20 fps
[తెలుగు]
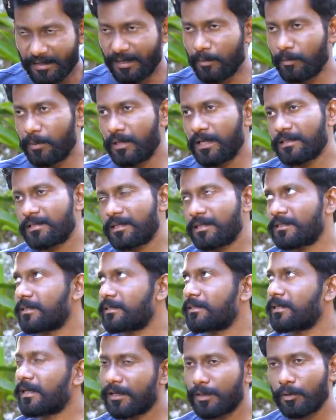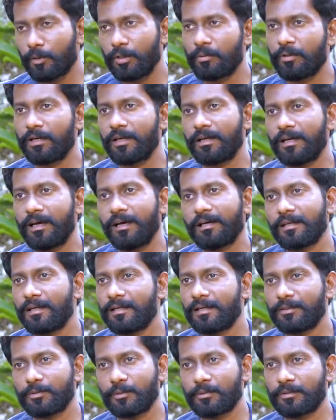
ఆయన బిఎస్ఎస్ సన్నగా ఉండేవారండి నాకులాగే సుఖ